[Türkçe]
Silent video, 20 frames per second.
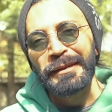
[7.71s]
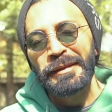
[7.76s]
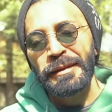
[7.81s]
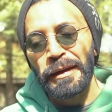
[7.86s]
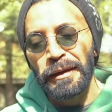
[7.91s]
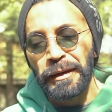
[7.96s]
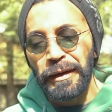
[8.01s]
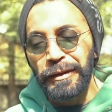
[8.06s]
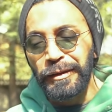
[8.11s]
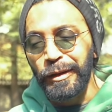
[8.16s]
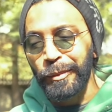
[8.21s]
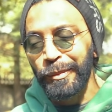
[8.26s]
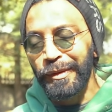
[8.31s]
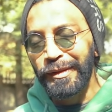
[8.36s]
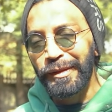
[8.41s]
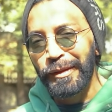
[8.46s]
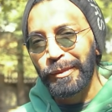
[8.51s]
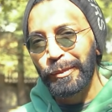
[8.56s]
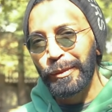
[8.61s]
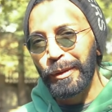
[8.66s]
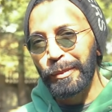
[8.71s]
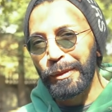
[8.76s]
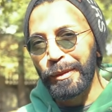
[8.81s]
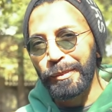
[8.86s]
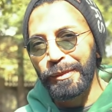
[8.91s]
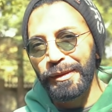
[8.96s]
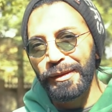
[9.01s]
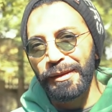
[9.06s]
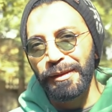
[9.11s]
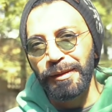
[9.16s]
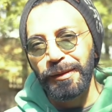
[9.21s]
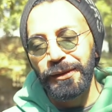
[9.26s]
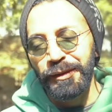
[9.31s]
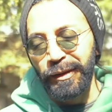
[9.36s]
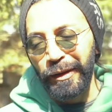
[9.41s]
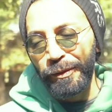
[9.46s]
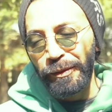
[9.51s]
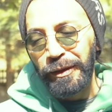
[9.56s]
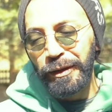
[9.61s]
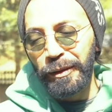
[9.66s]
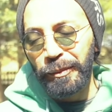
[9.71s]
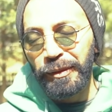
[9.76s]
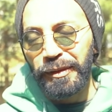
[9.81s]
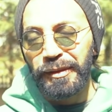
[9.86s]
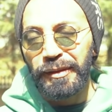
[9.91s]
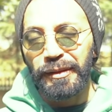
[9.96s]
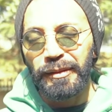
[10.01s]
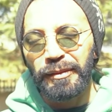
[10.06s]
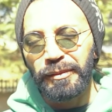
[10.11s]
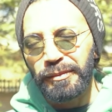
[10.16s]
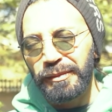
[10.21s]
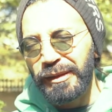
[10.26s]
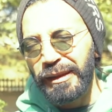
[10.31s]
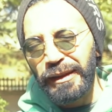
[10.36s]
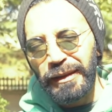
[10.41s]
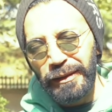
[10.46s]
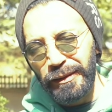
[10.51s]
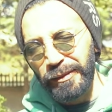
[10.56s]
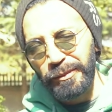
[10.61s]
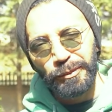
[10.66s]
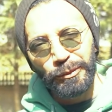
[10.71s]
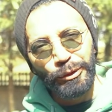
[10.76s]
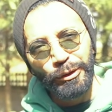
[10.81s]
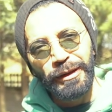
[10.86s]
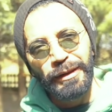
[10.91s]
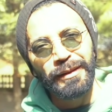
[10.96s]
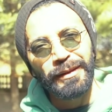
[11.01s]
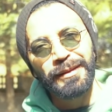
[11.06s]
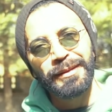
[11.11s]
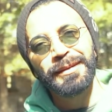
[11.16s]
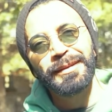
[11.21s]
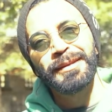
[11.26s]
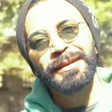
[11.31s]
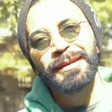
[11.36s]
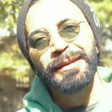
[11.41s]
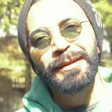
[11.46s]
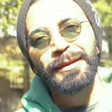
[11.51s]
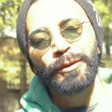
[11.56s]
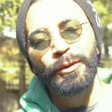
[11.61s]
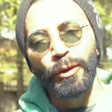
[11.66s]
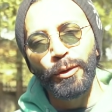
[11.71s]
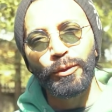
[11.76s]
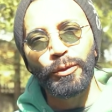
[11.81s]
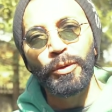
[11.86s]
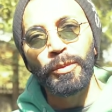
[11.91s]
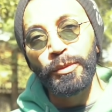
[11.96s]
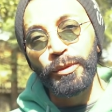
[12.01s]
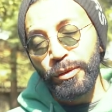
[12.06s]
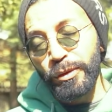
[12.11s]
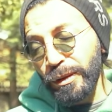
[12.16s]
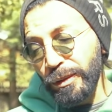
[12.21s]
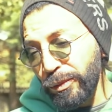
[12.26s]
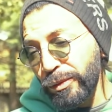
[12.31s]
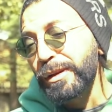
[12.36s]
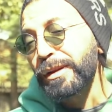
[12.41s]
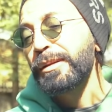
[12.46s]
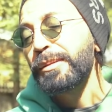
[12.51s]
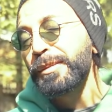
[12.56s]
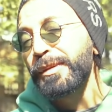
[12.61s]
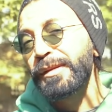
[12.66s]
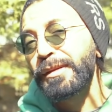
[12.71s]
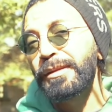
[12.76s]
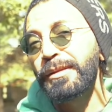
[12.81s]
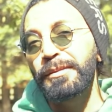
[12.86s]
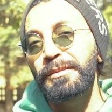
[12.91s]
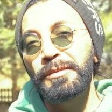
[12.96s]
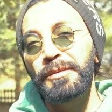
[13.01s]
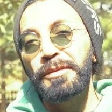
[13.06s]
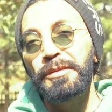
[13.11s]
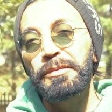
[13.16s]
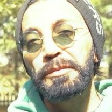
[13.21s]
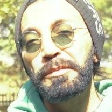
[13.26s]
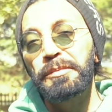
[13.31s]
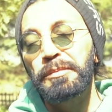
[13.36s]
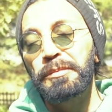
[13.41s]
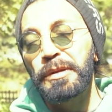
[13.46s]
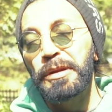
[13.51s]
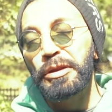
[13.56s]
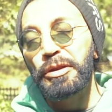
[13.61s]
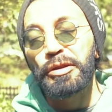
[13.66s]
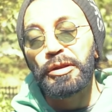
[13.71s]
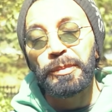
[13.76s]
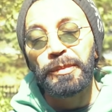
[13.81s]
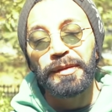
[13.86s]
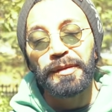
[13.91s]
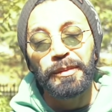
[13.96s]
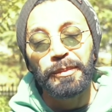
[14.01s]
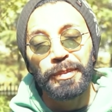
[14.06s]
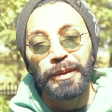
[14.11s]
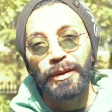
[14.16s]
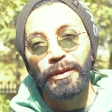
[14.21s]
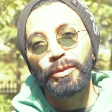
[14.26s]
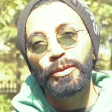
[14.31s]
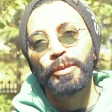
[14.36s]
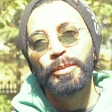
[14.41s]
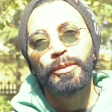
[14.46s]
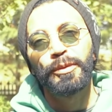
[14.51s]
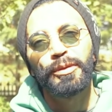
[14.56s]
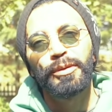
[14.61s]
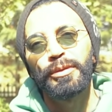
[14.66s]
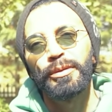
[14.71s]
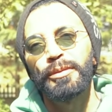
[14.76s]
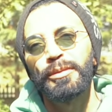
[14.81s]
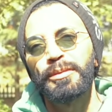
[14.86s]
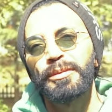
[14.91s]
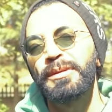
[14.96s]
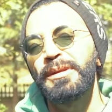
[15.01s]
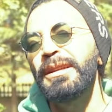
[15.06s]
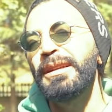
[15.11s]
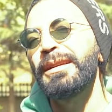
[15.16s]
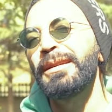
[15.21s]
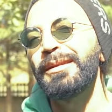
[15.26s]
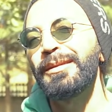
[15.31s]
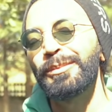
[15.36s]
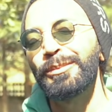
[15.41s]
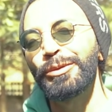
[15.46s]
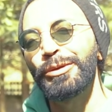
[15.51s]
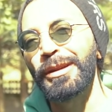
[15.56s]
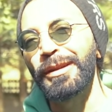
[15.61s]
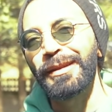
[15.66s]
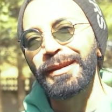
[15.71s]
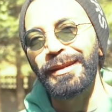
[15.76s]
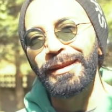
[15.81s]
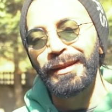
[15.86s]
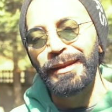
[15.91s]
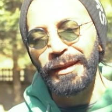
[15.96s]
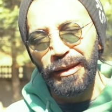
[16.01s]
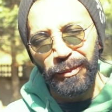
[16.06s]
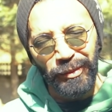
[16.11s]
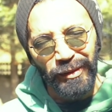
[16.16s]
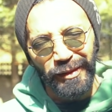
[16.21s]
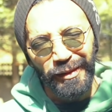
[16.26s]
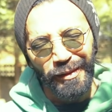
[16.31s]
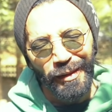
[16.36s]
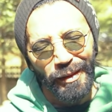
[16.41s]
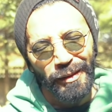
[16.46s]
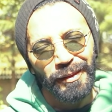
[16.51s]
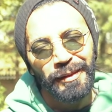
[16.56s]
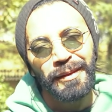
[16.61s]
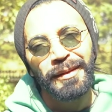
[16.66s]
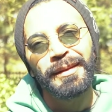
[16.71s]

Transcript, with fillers: Yani anne misin, baba mısın, sevgili misin? Değil, bu değil. Doktor musun, avukat mısın? işçi misin, patron musun? Değil, bu da değil. Kimsin sen?